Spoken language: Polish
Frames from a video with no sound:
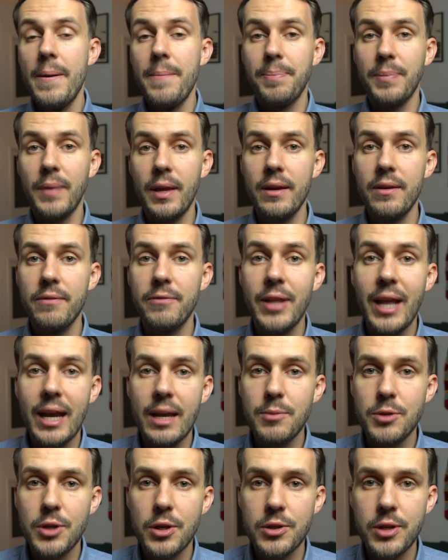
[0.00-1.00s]

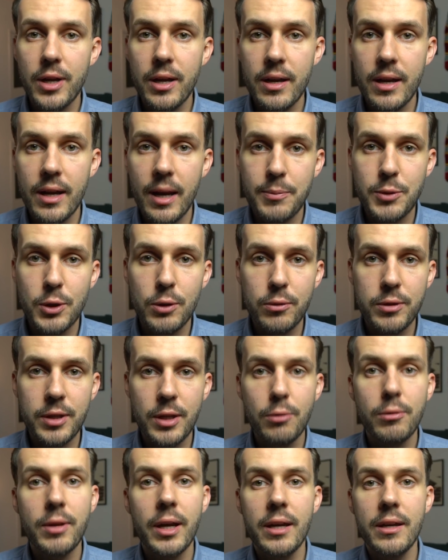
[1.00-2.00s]
Wydaje mi się, że
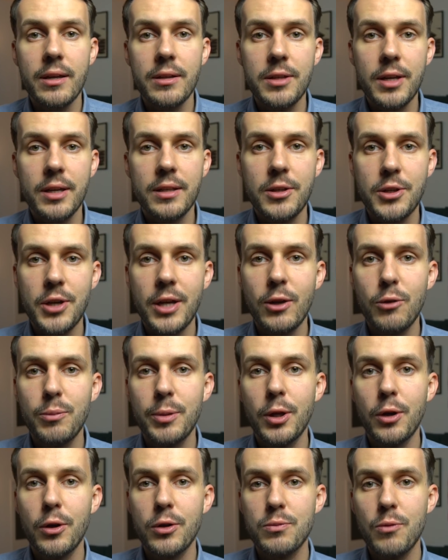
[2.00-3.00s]
absolutnie tutaj nikt nie
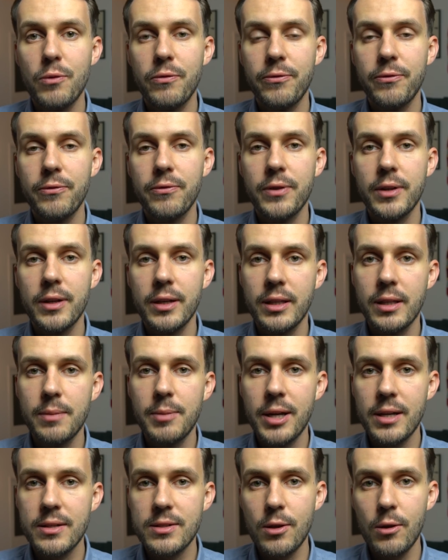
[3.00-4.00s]
siadałby do rozmów,
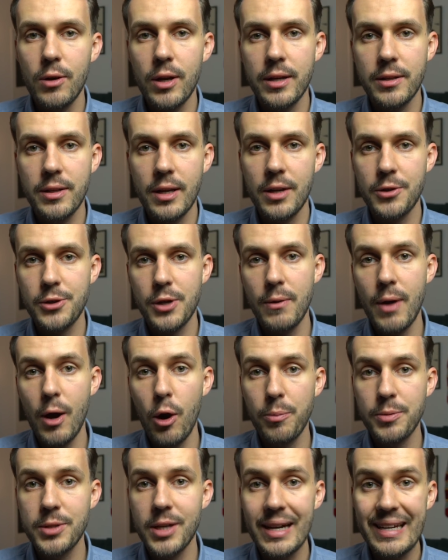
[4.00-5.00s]
gdyby na stole nie leżała
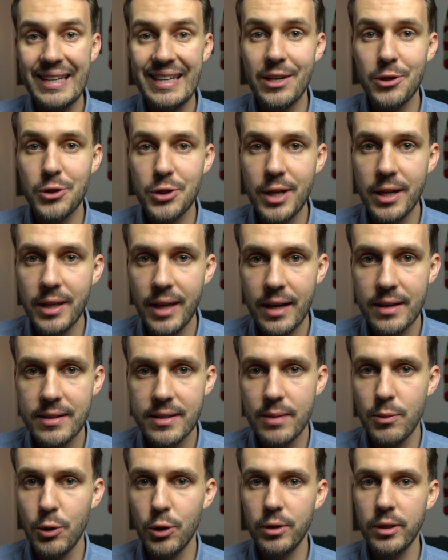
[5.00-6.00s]
opcja jeżdżenia
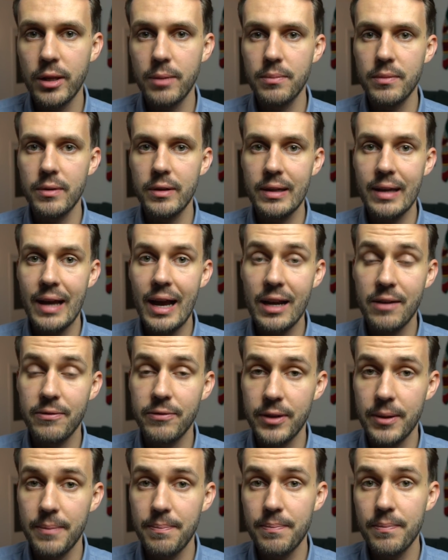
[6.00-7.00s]
samochodem e,
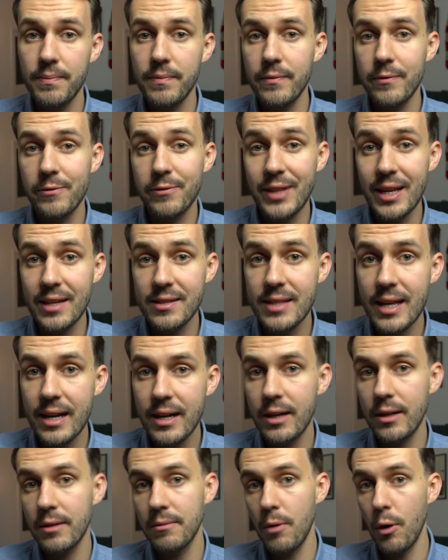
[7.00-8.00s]
Alfy. W
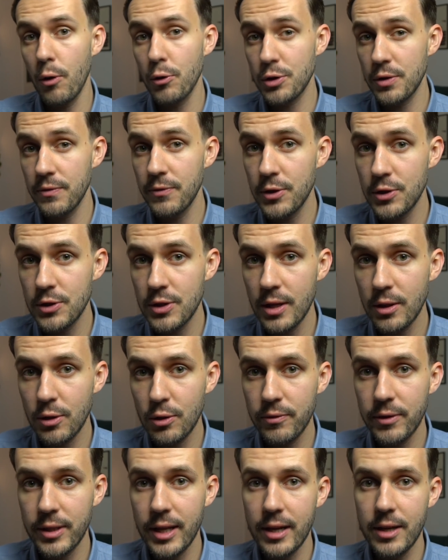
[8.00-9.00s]
testach oczywiście
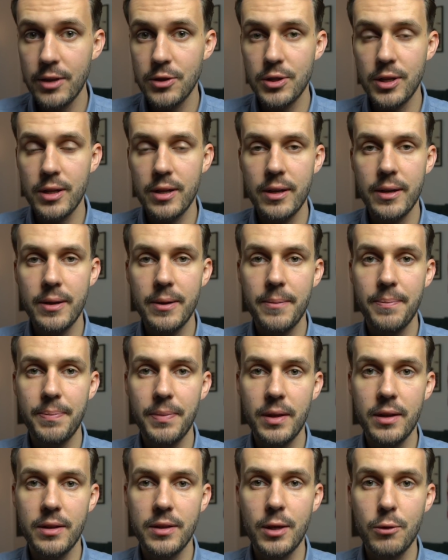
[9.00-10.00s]
to wydaje się
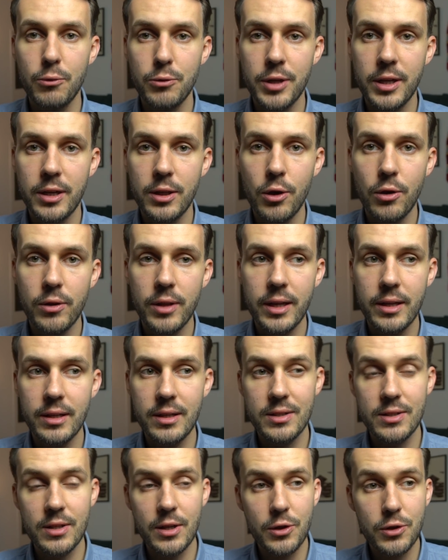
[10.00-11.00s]
mm, nieuniknione
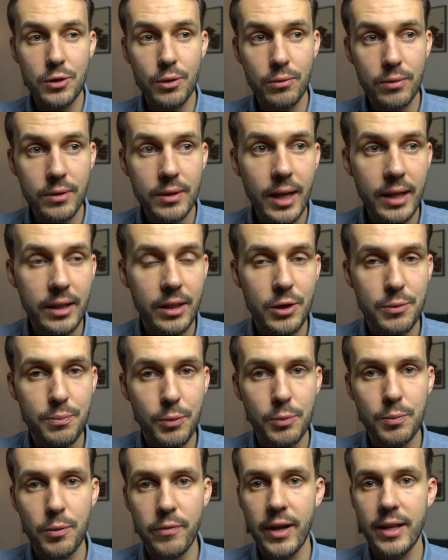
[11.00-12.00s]
i zresztą tak też
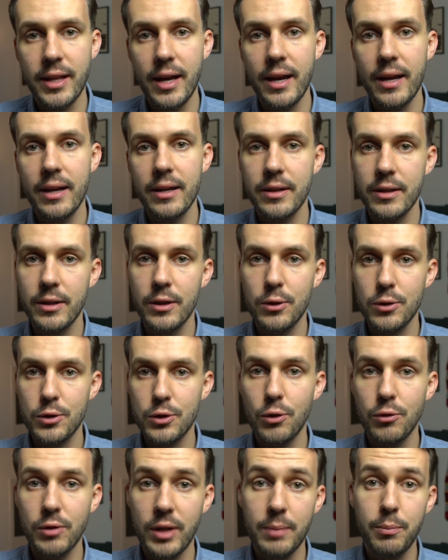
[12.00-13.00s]
podpowiada e,
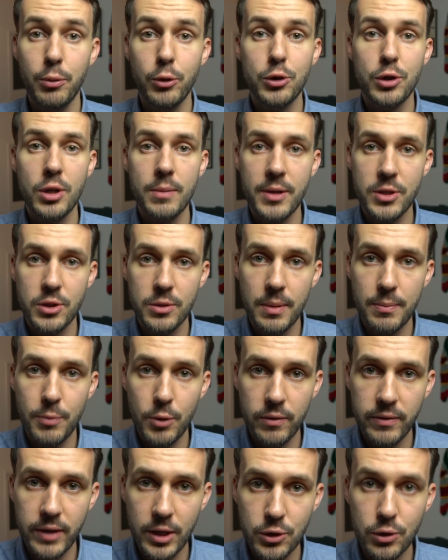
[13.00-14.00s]
rozsądek, bo trzeba sobie
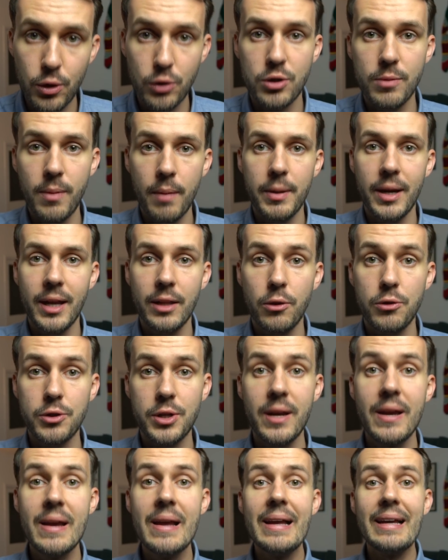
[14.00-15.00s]
porównać to, co mamy na
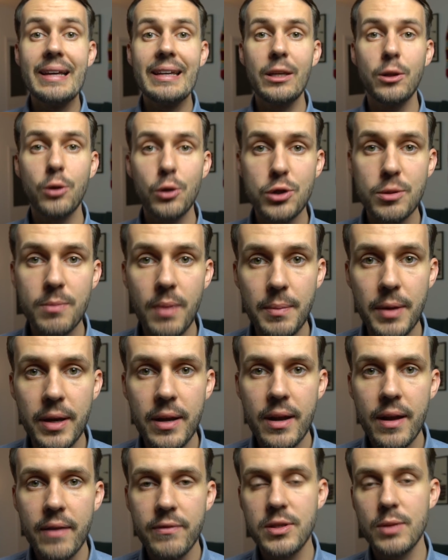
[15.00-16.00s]
torze i to, co mamy
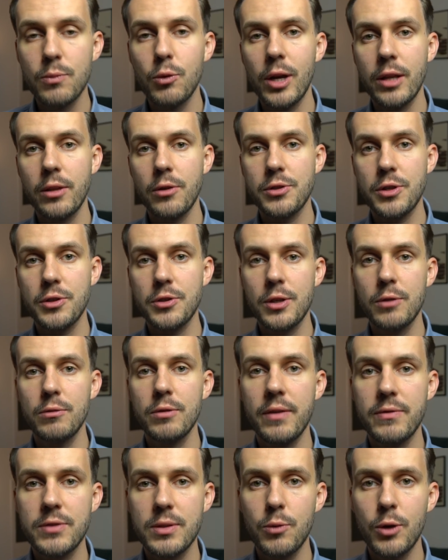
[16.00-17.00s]
w symulatorze,
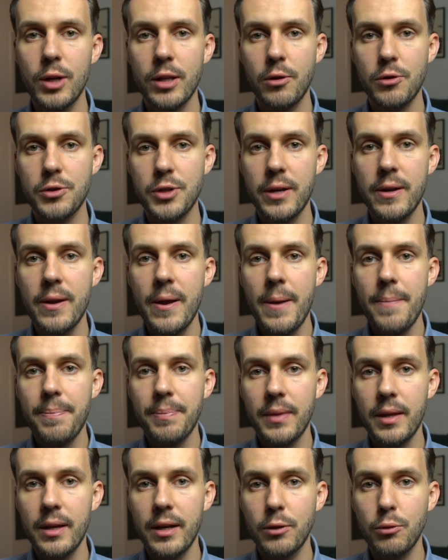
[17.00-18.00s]
szczególnie w symulatorze,
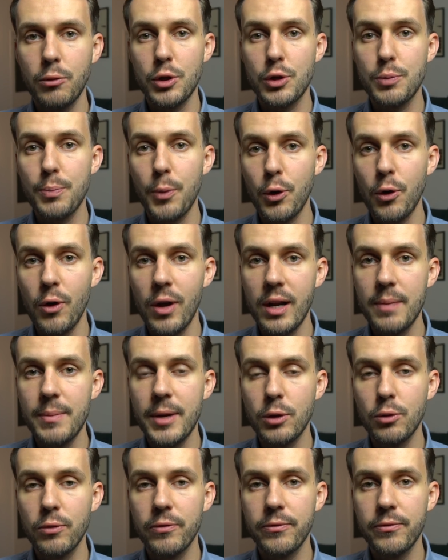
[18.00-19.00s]
mm, sporo
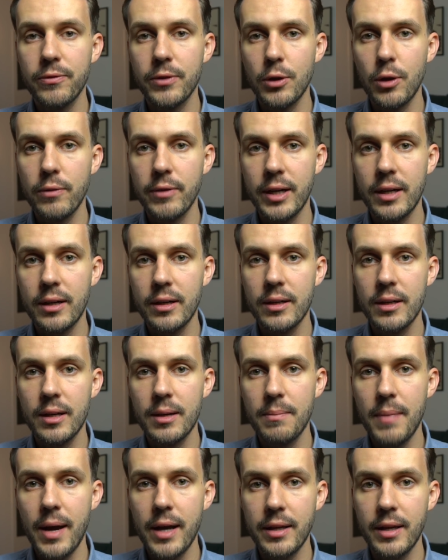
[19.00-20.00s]
elementów nowych
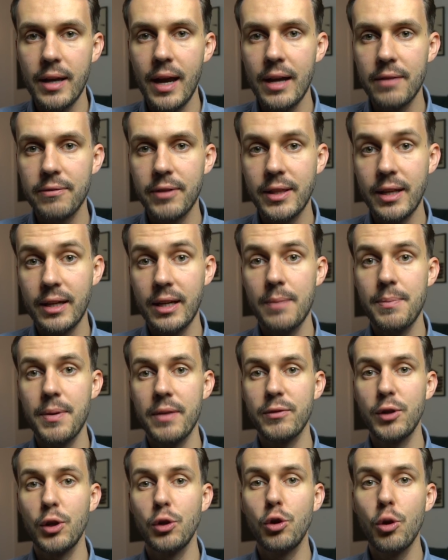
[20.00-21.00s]
e, ma i Alfa tak
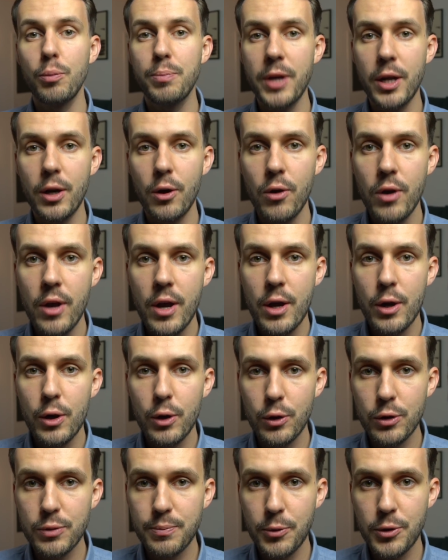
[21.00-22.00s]
naprawdę dopiero
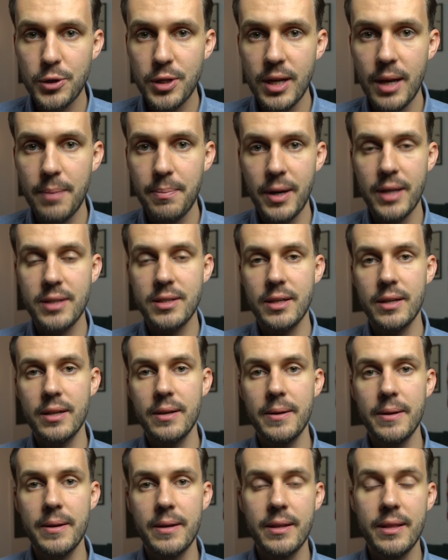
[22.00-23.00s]
rozpoczyna pracę
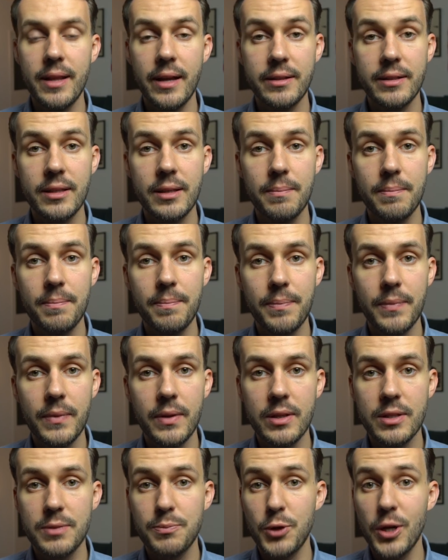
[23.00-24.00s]
nad tym
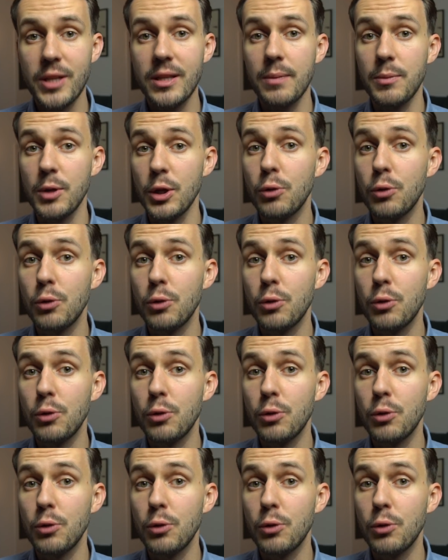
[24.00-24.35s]
mm, sprzętem.